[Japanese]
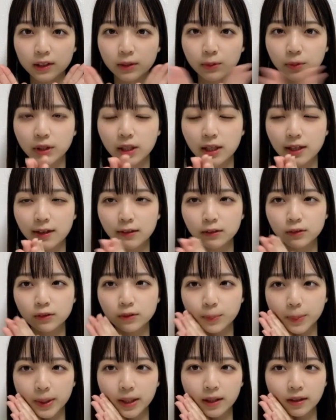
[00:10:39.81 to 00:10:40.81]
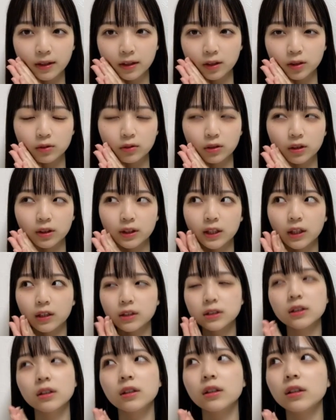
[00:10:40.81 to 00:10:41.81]
でも黄色のペンライトはた
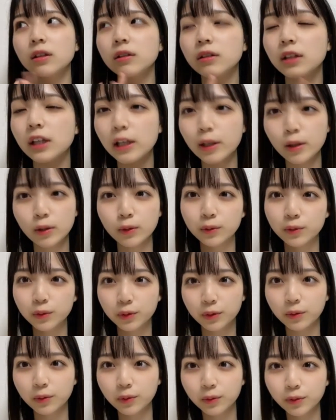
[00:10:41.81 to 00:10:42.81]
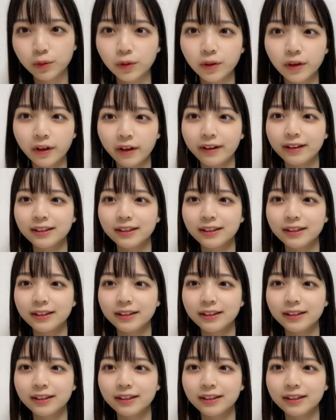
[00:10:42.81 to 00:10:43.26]
くさんいる黄色を